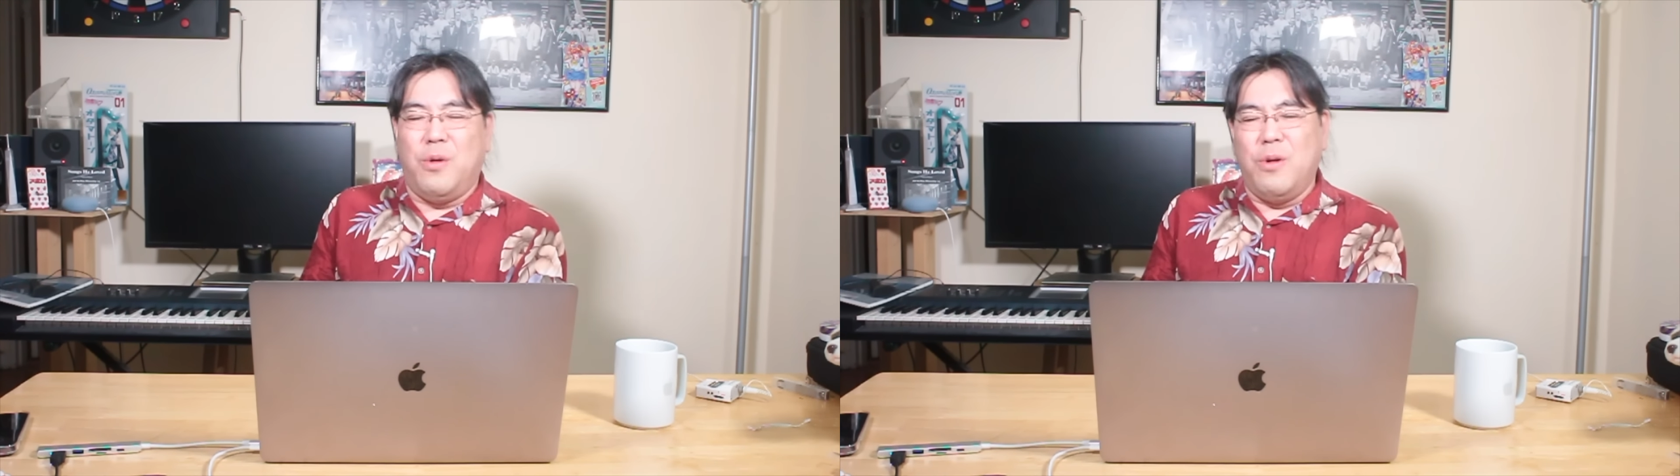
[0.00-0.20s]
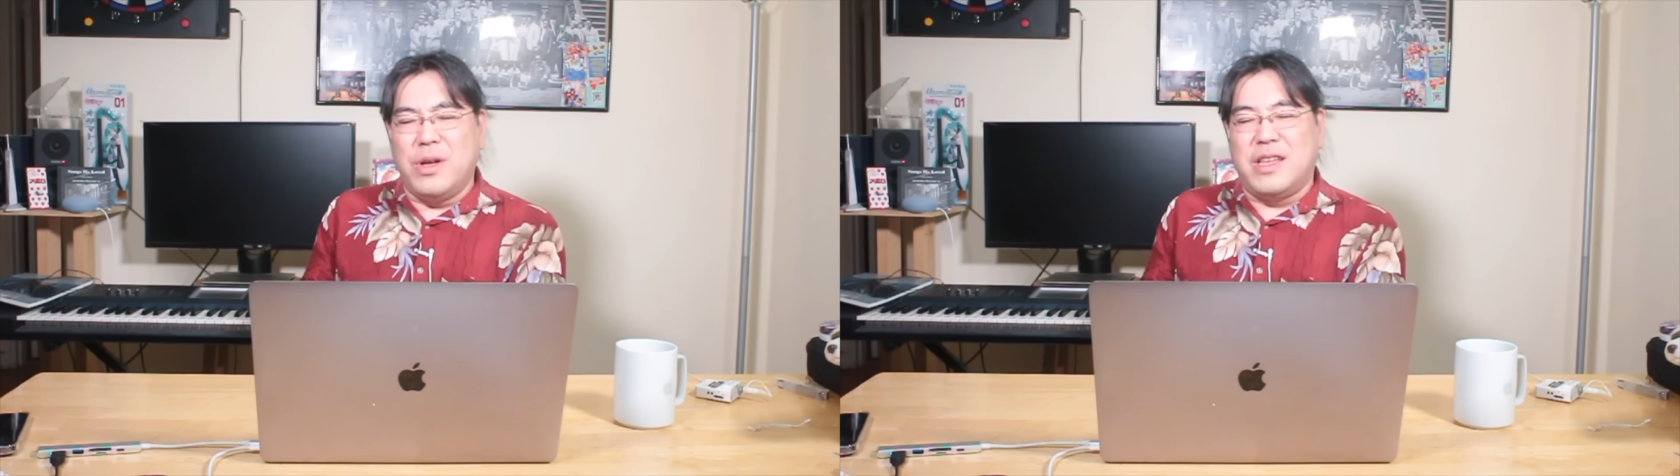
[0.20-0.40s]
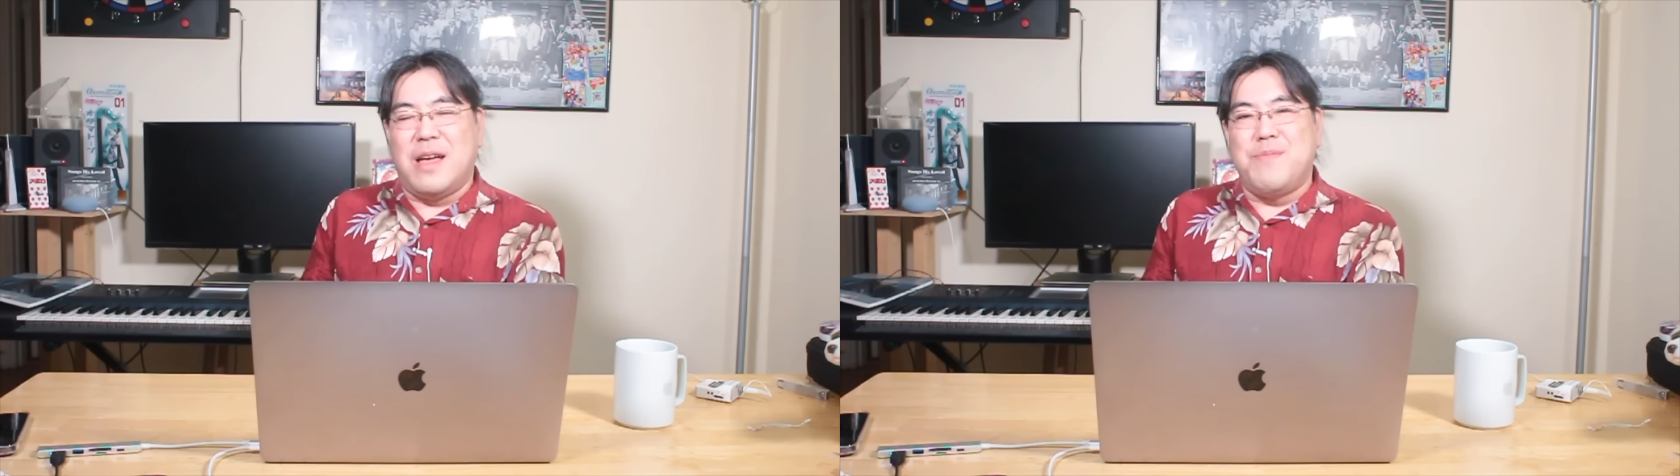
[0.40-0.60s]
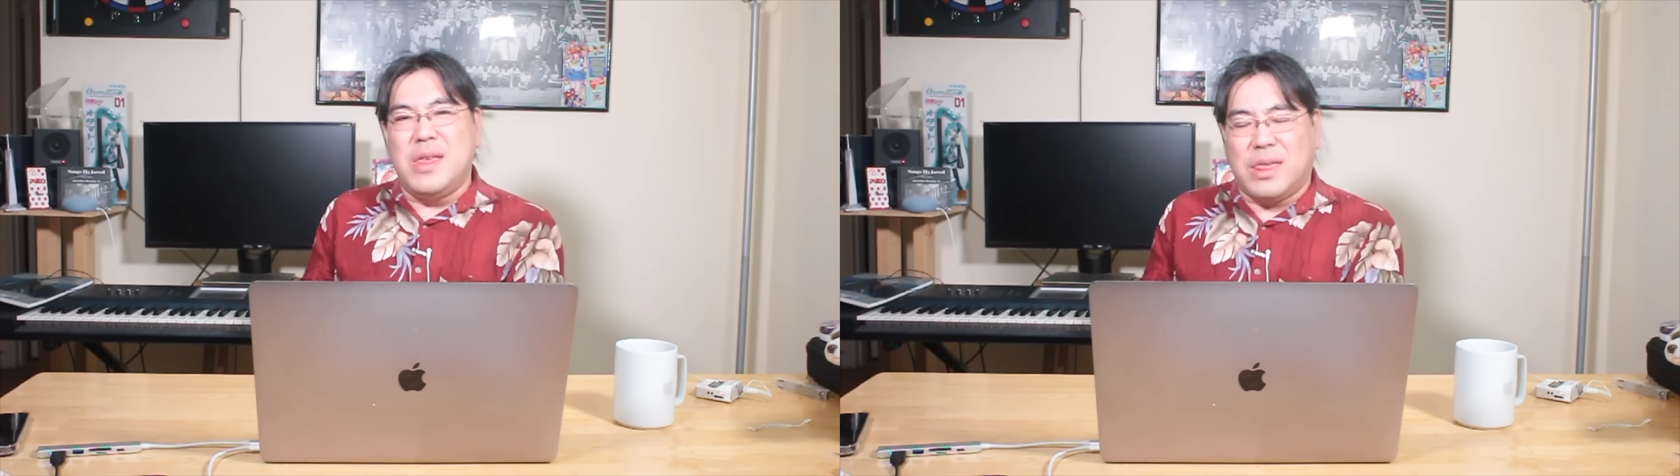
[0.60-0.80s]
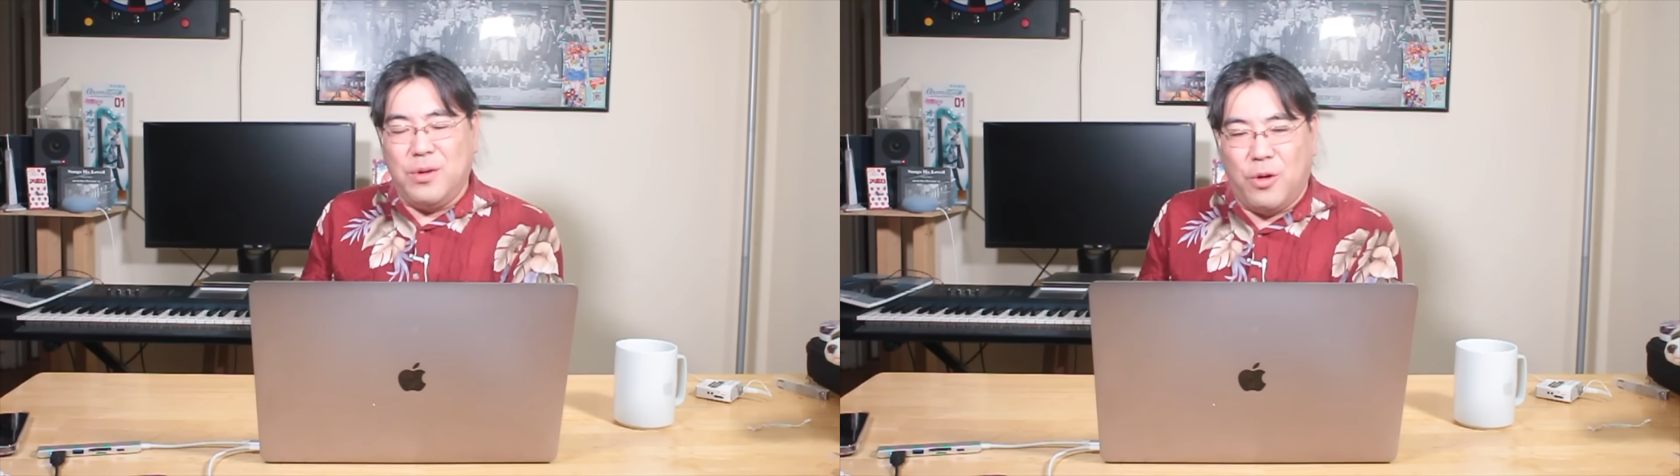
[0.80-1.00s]
大きな
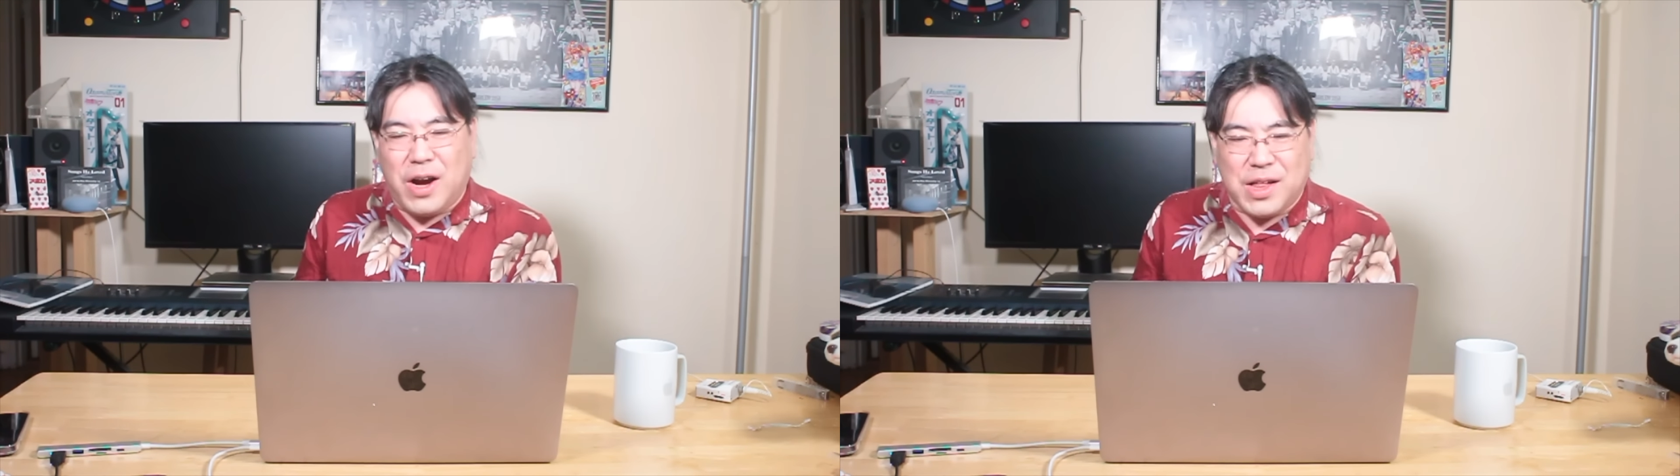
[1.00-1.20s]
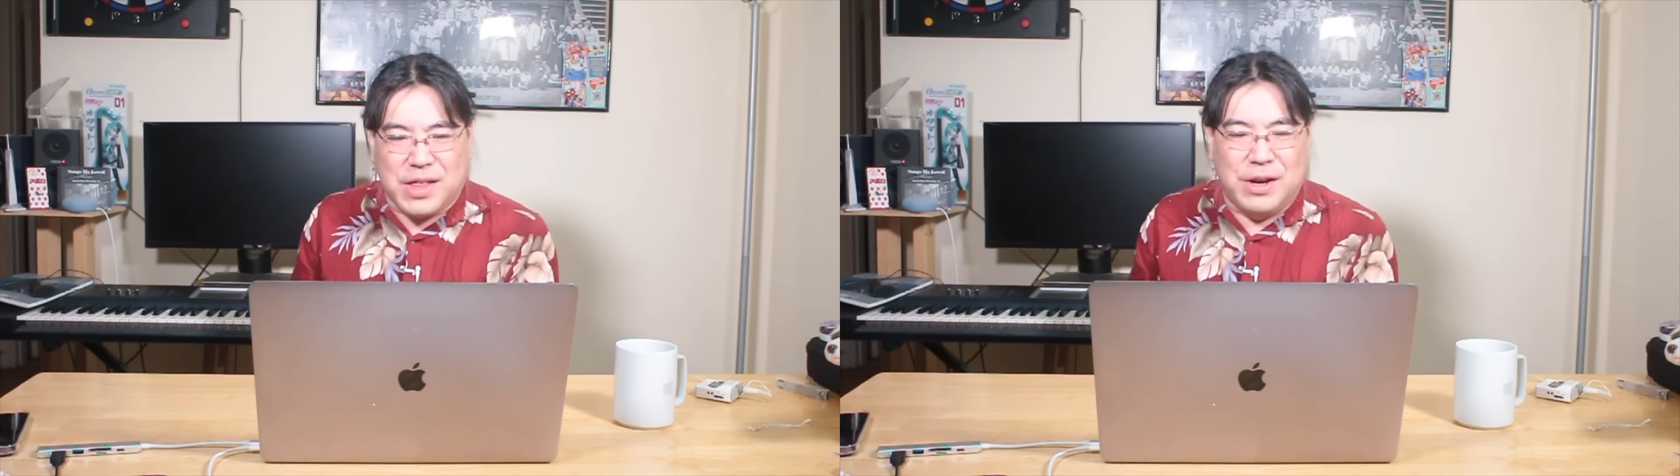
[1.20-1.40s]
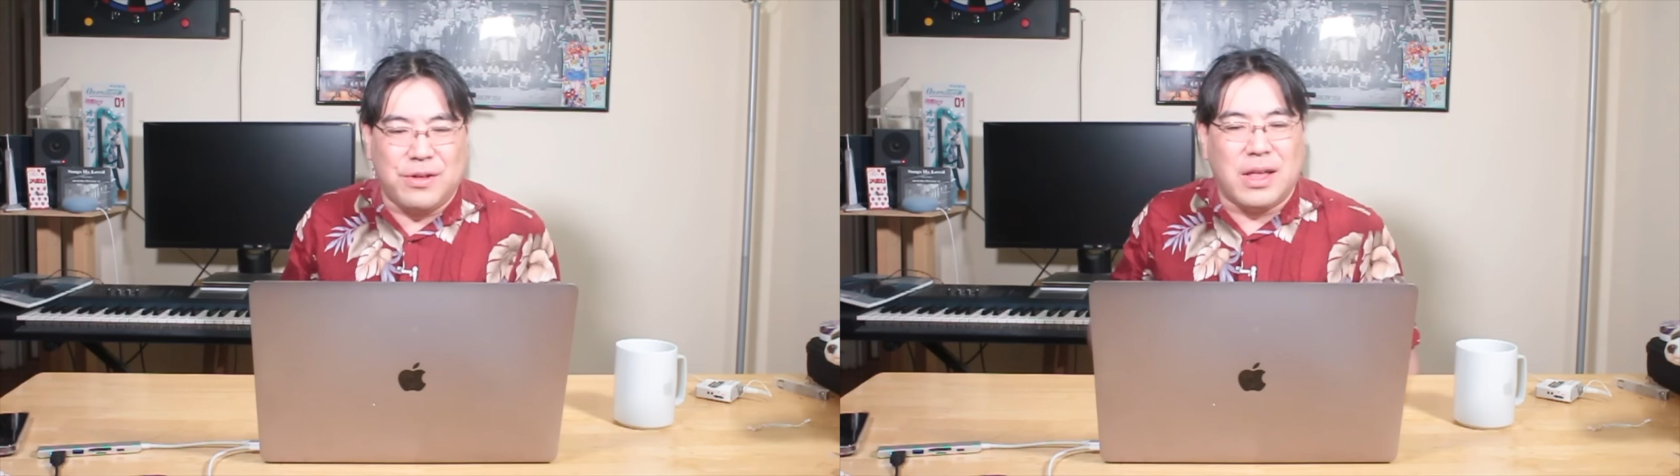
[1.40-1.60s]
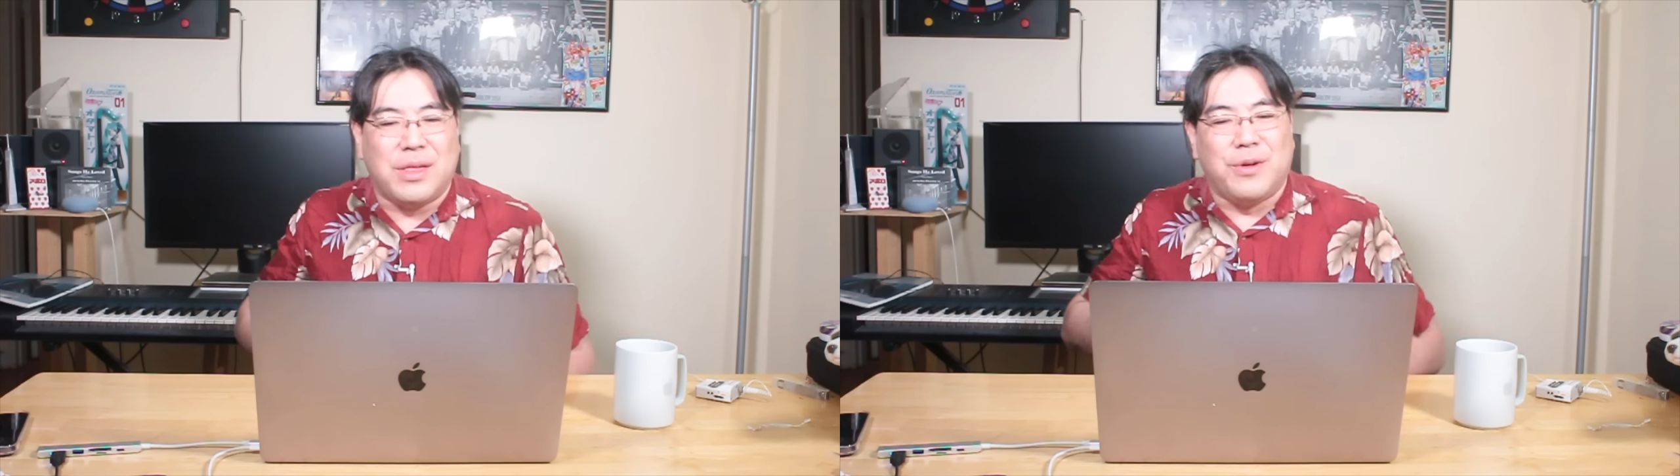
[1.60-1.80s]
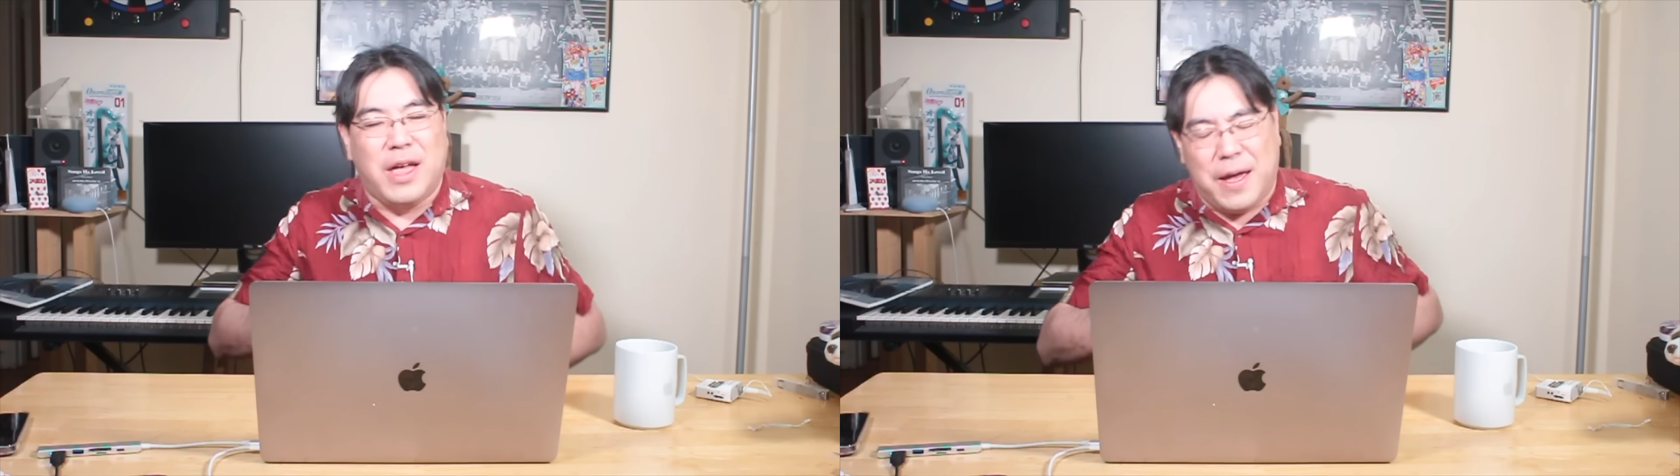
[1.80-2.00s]
ミスを犯してるんで
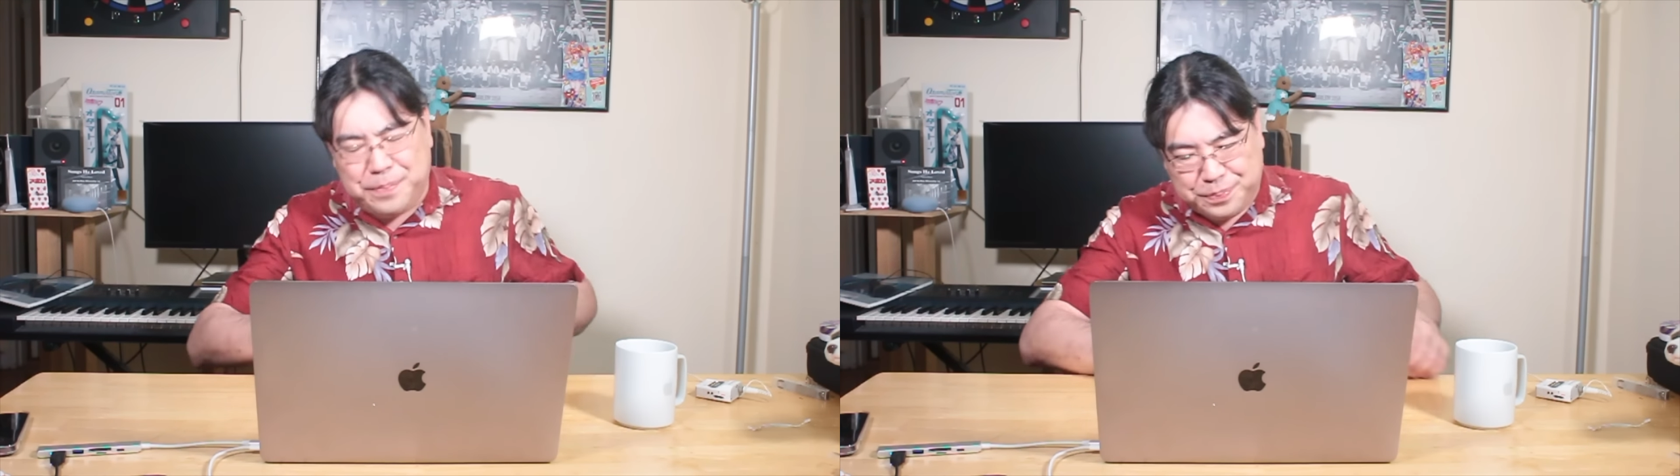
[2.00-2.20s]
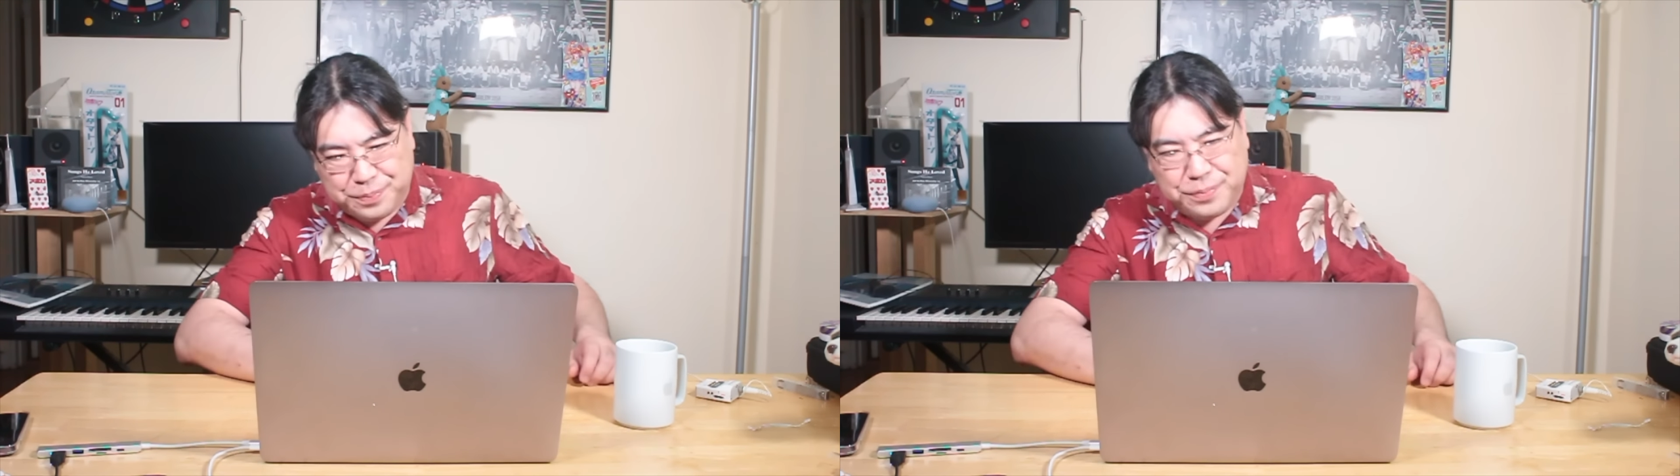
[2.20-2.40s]
すよね。